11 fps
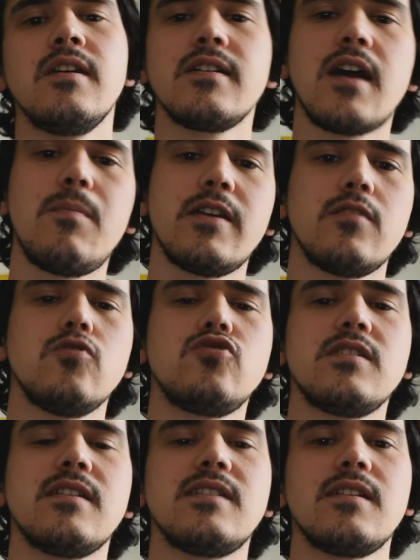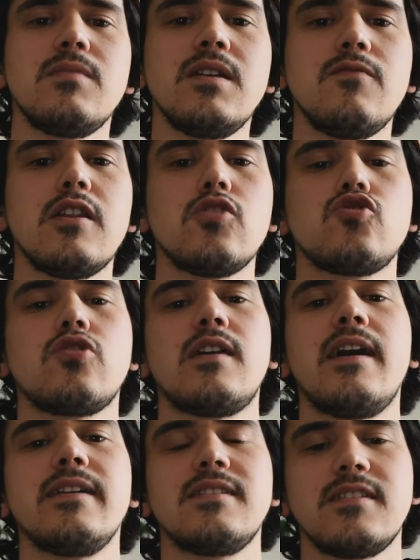Kamera lucida terimi Wollaston'a
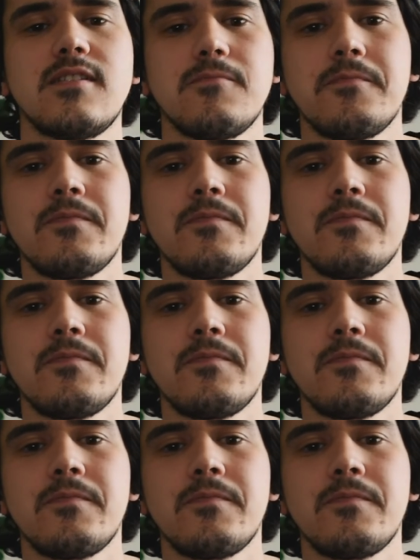aittir.